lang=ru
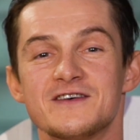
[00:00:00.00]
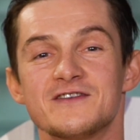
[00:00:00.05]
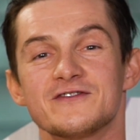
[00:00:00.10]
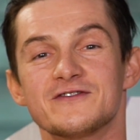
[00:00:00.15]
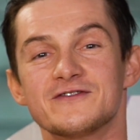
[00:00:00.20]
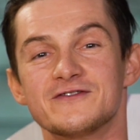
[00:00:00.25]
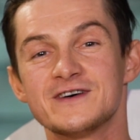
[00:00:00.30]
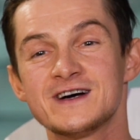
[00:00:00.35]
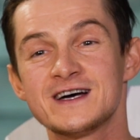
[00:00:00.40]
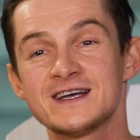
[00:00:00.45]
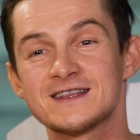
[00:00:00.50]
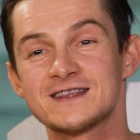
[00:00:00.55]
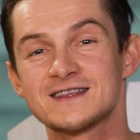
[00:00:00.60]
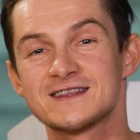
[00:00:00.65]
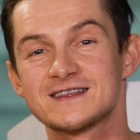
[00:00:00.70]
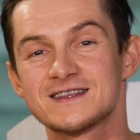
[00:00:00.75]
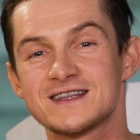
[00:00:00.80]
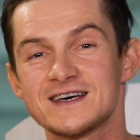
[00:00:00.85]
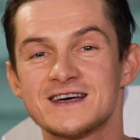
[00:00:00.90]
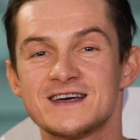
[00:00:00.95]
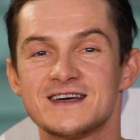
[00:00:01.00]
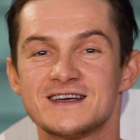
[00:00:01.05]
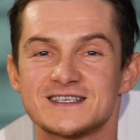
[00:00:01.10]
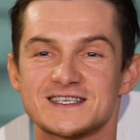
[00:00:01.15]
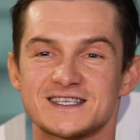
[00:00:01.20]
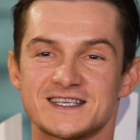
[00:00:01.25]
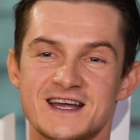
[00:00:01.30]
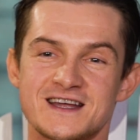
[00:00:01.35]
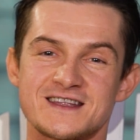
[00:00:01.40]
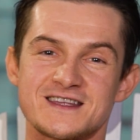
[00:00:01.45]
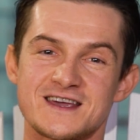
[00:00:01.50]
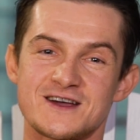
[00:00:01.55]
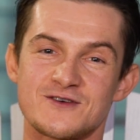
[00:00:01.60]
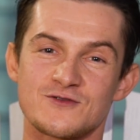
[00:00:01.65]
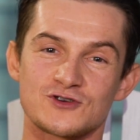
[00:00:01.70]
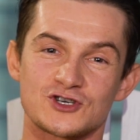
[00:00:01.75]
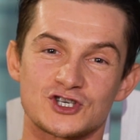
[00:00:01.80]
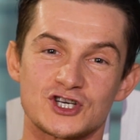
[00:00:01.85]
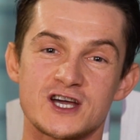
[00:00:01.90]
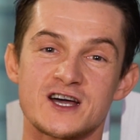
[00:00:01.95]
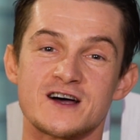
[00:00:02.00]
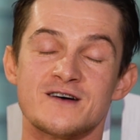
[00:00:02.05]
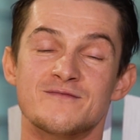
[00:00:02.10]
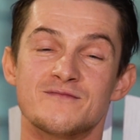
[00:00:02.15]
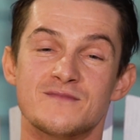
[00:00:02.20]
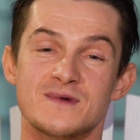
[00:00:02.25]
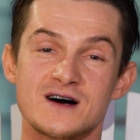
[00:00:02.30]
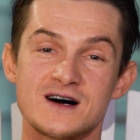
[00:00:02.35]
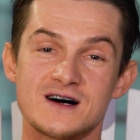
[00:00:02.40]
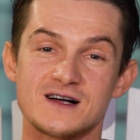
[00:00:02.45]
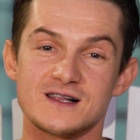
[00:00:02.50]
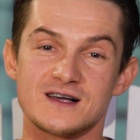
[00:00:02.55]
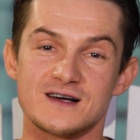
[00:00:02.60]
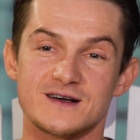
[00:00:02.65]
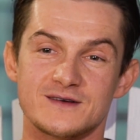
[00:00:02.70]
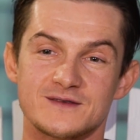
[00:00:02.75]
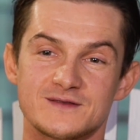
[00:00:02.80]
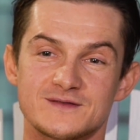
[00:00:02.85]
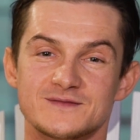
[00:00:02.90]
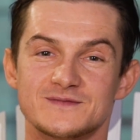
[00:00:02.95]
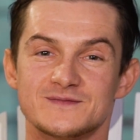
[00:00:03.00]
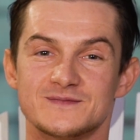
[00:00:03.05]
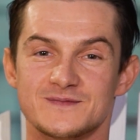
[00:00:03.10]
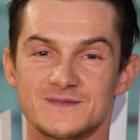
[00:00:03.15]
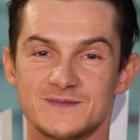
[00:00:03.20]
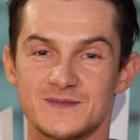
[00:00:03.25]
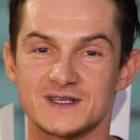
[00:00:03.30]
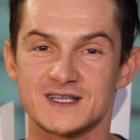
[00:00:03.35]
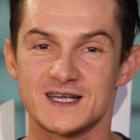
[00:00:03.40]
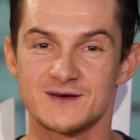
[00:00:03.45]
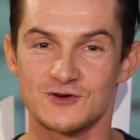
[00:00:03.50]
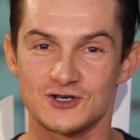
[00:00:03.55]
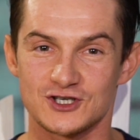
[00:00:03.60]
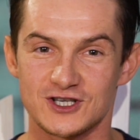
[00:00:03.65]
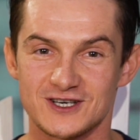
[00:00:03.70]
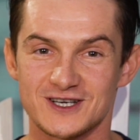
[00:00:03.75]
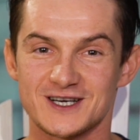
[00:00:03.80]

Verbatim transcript: В этой стране уже мало, потому что